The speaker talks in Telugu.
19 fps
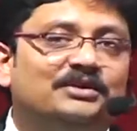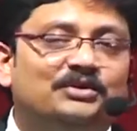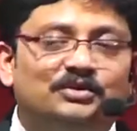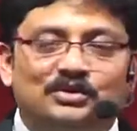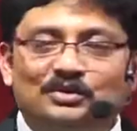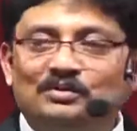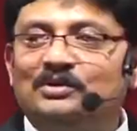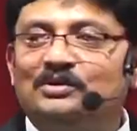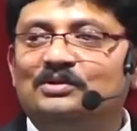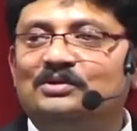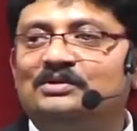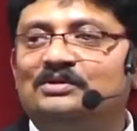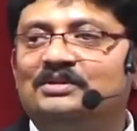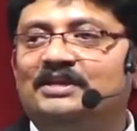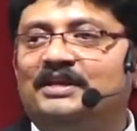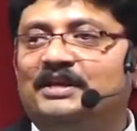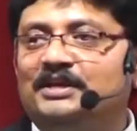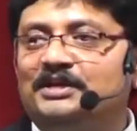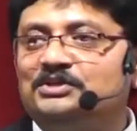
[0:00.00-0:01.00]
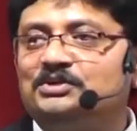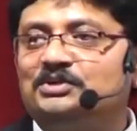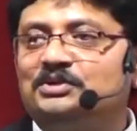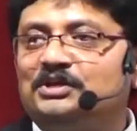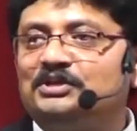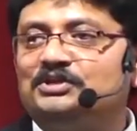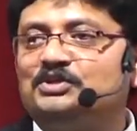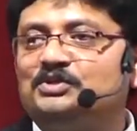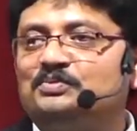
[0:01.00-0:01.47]
యూట్యూబ్లో ఉంటుంది
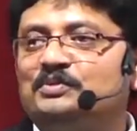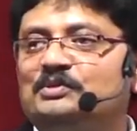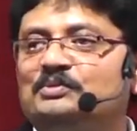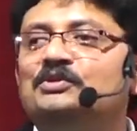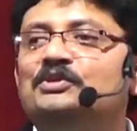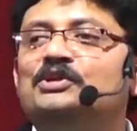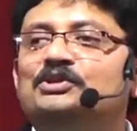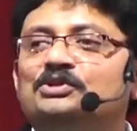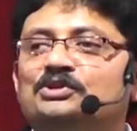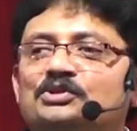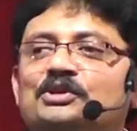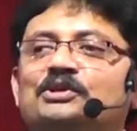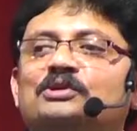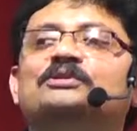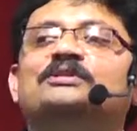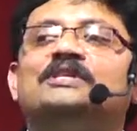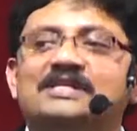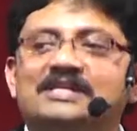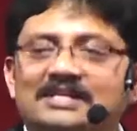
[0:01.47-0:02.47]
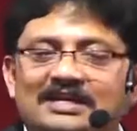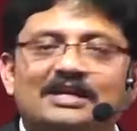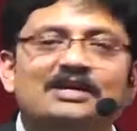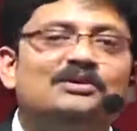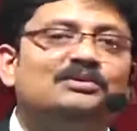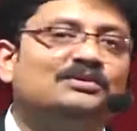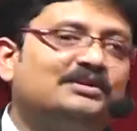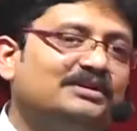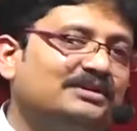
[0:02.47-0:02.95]
యేసుక్రీస్తు ప్రభు నిత్యుడగు తండ్రి
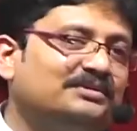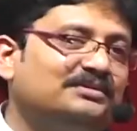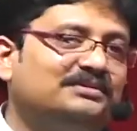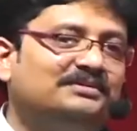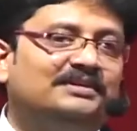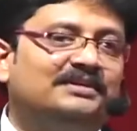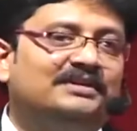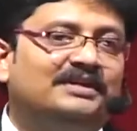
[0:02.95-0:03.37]
ఎలా అవుతాడు